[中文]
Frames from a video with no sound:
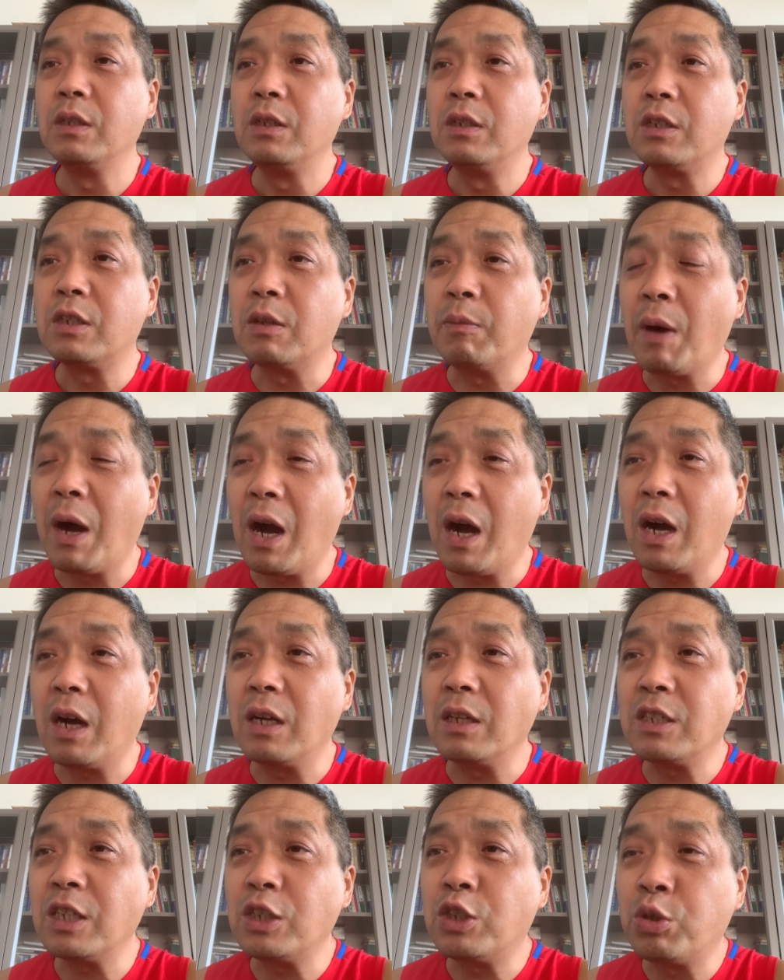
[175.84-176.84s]
是
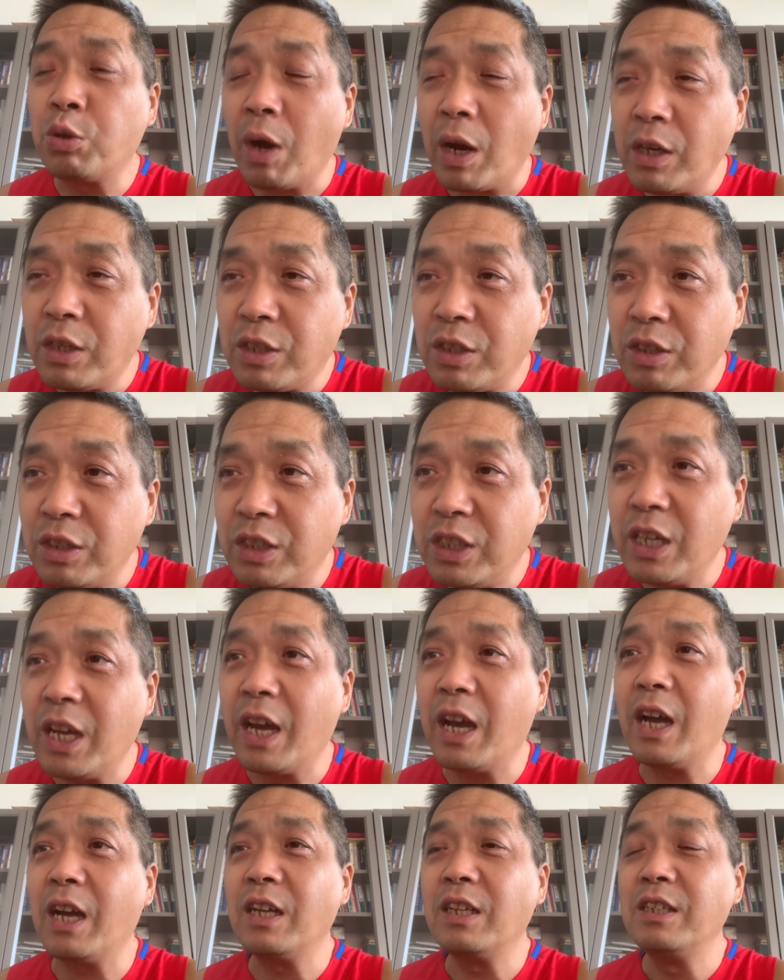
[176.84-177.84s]
吧？这全世
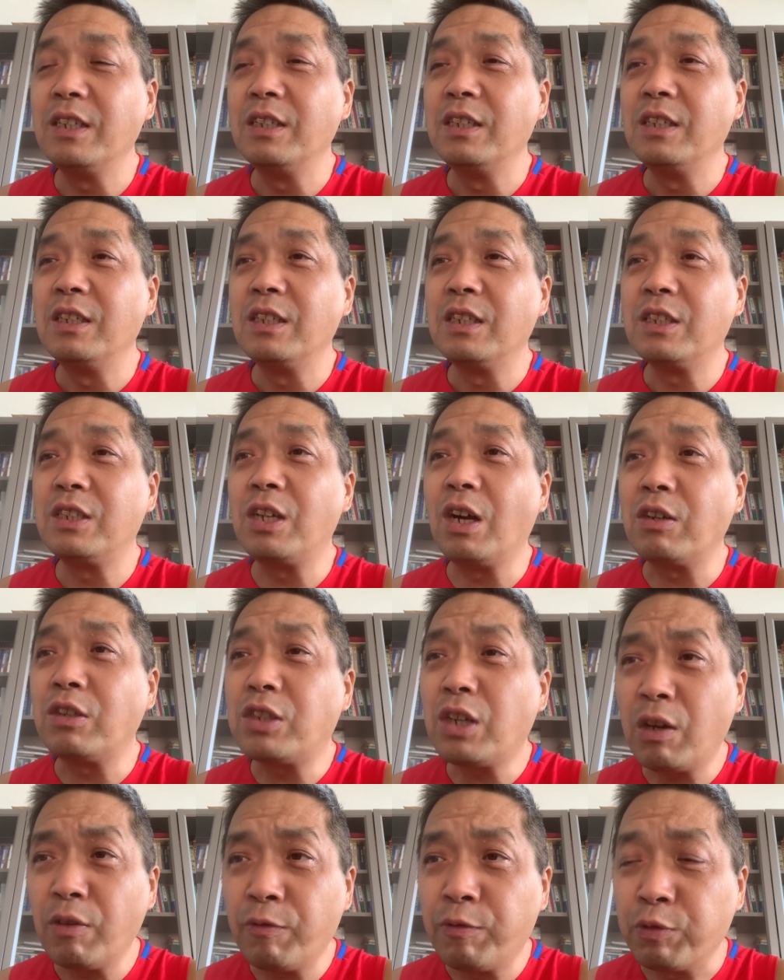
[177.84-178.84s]
界向
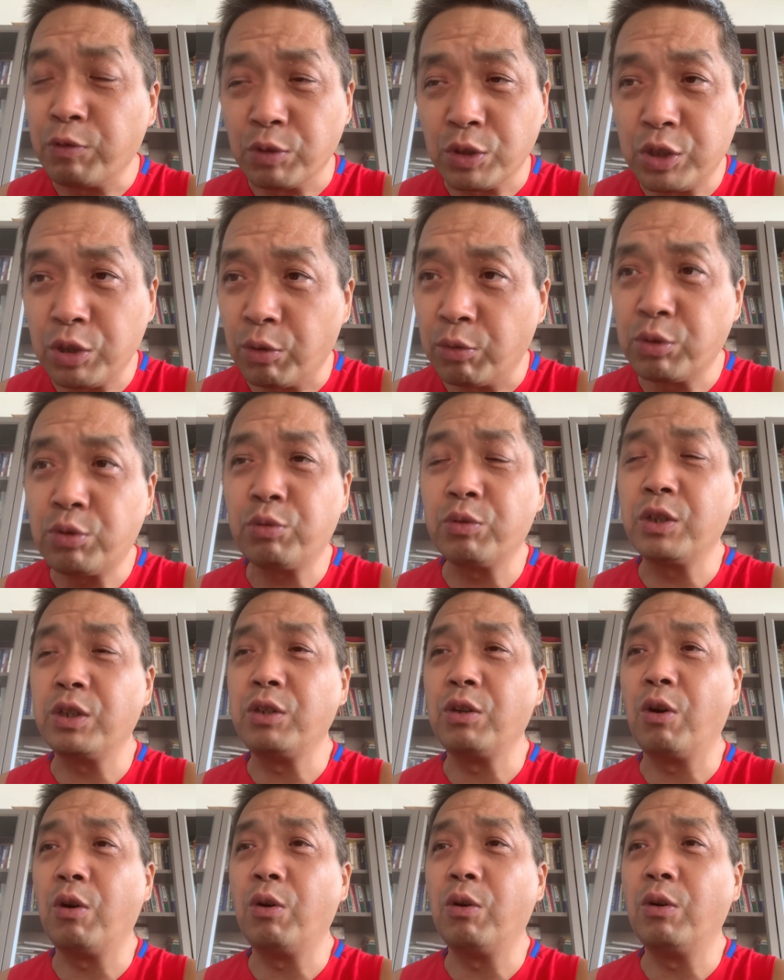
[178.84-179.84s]
政府求助的
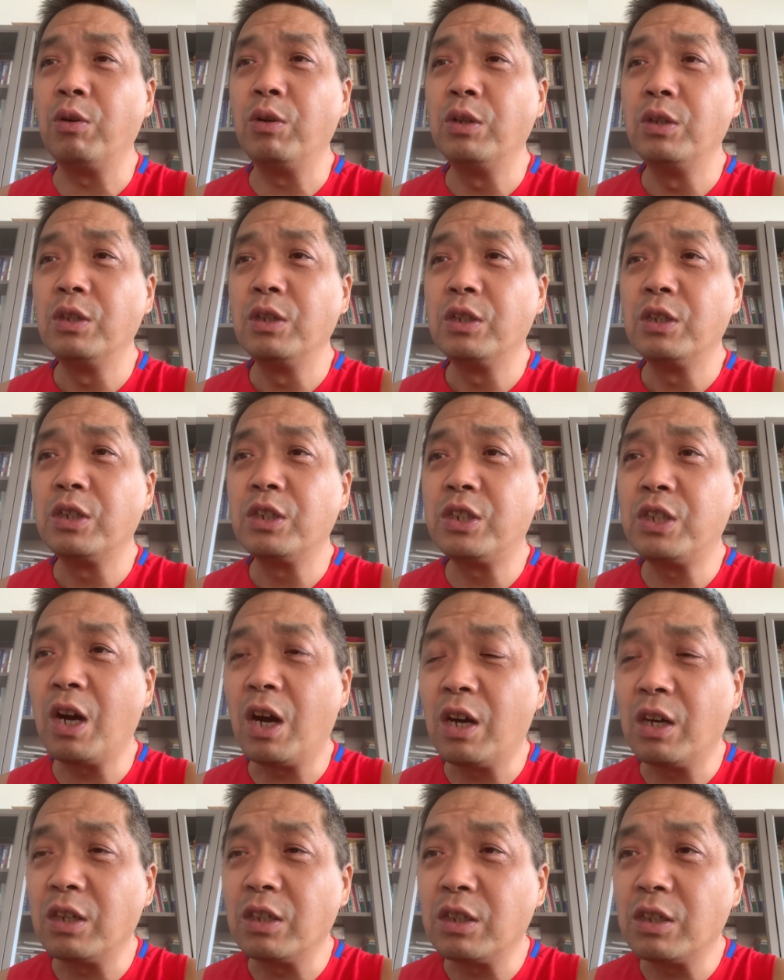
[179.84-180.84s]
有，
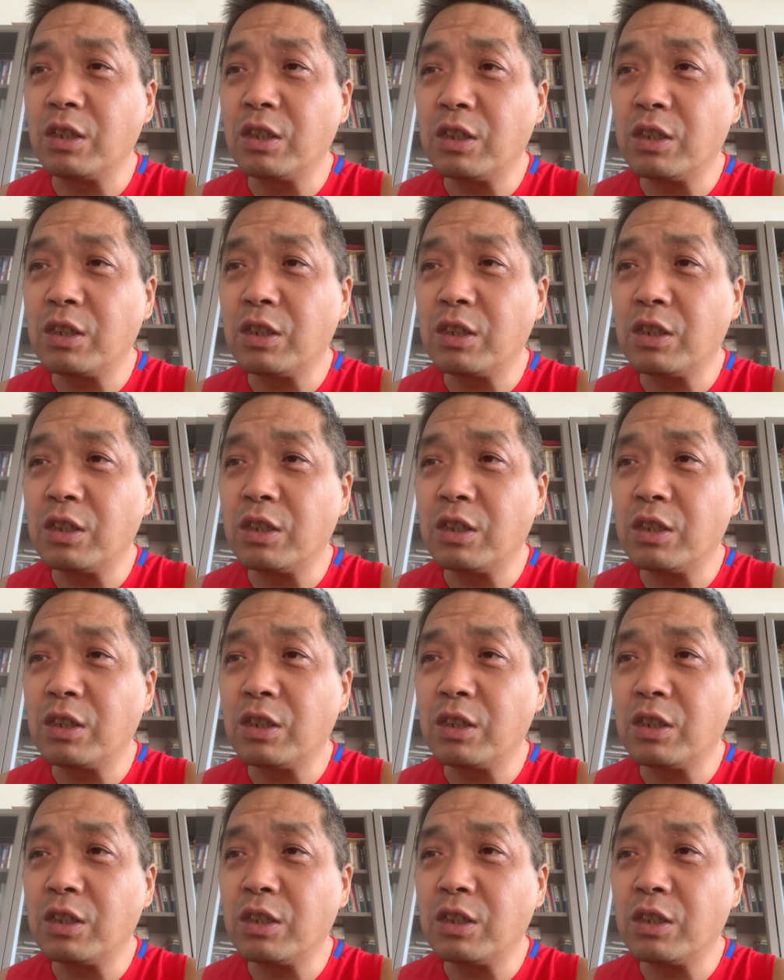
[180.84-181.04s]
向